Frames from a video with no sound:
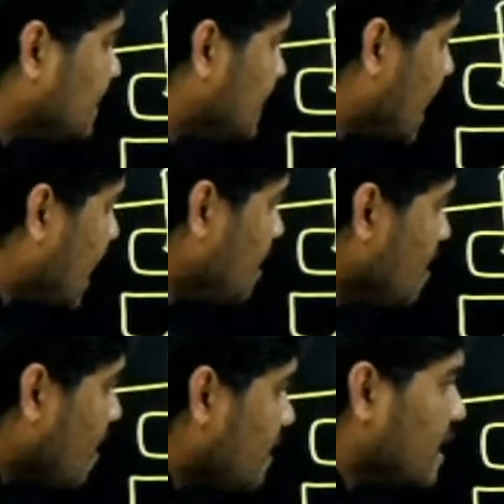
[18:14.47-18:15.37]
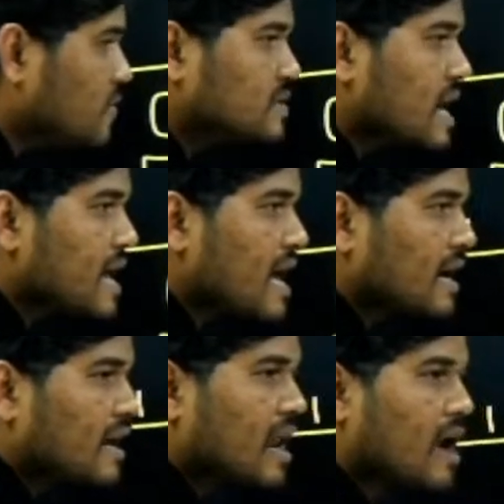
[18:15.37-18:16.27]
किया और ये उसका क्या
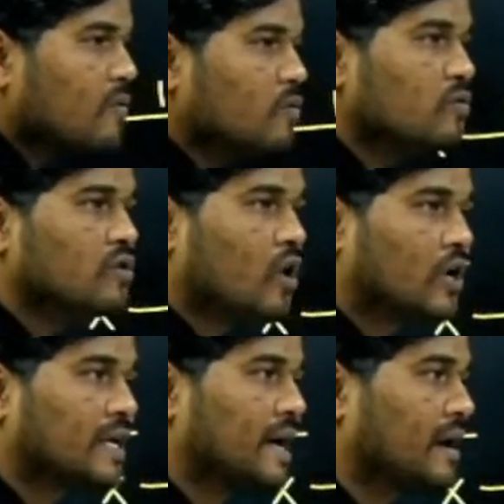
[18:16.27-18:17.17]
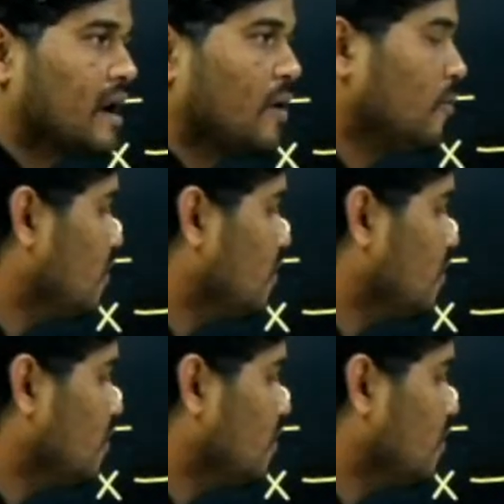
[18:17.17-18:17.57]
कर रहा हूं नॉट कर रहा हूं